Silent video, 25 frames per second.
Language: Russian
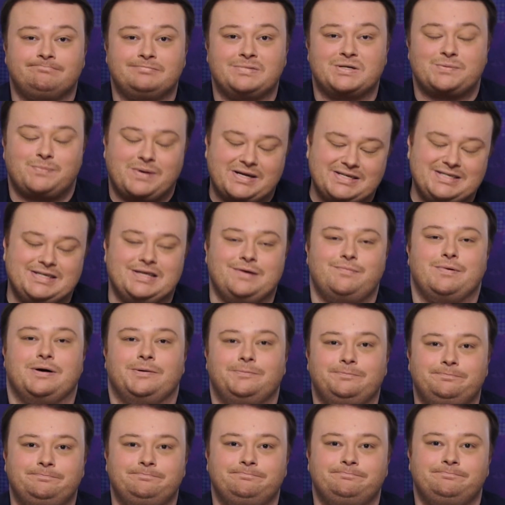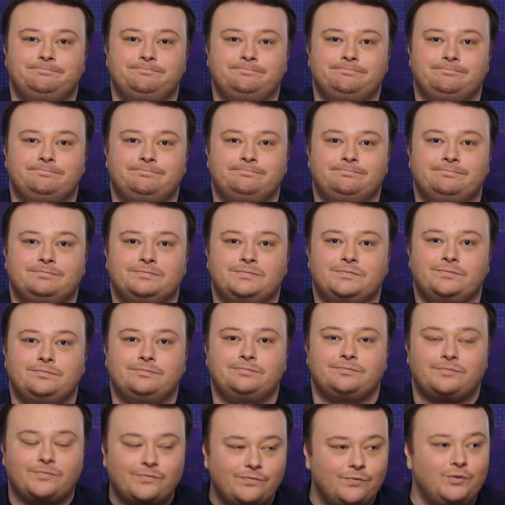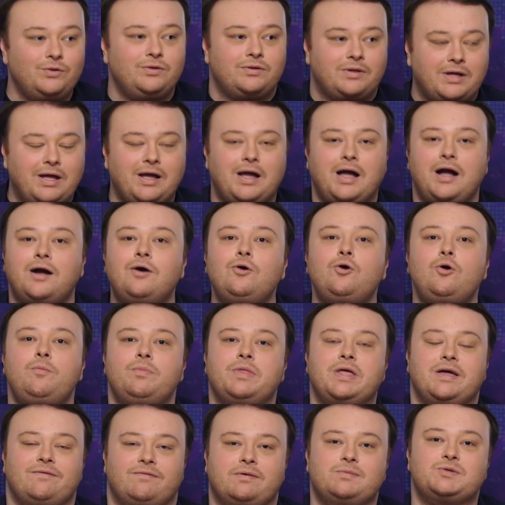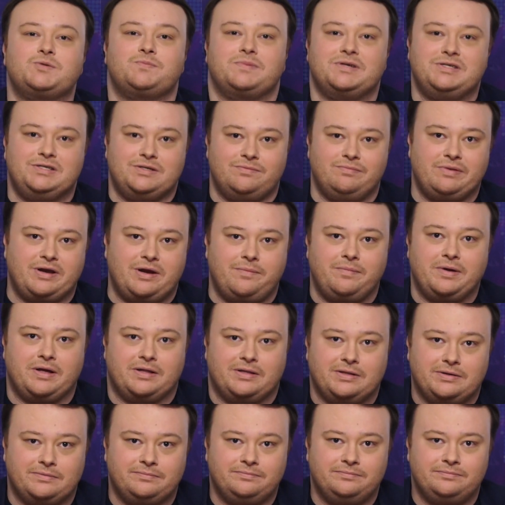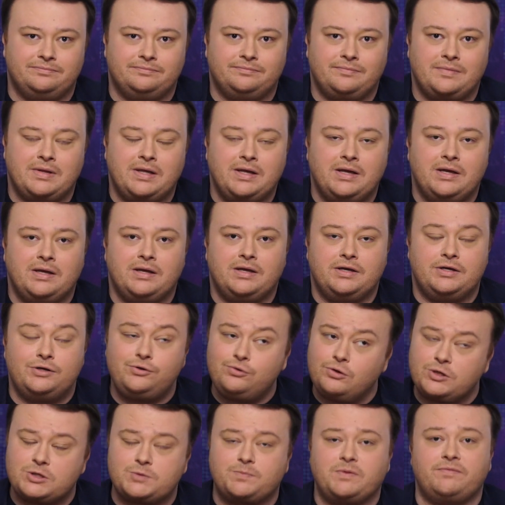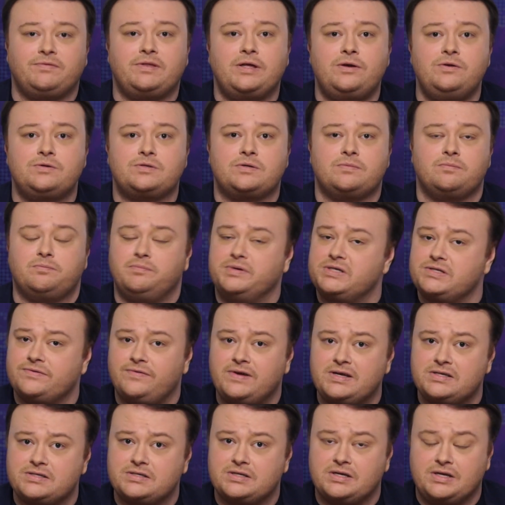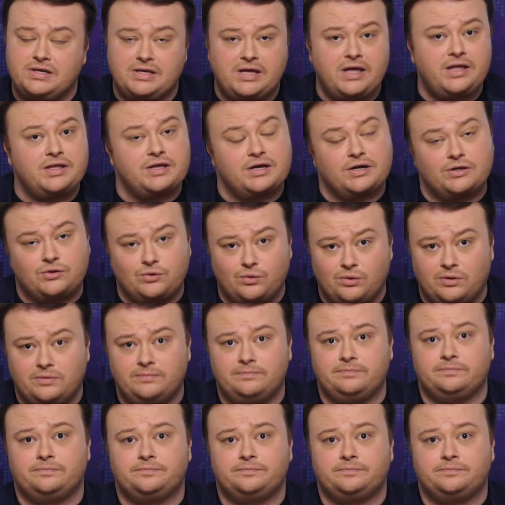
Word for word: спасибо. Вот огромное вам спасибо, ребята. Еще раз повторюсь, без вас я никто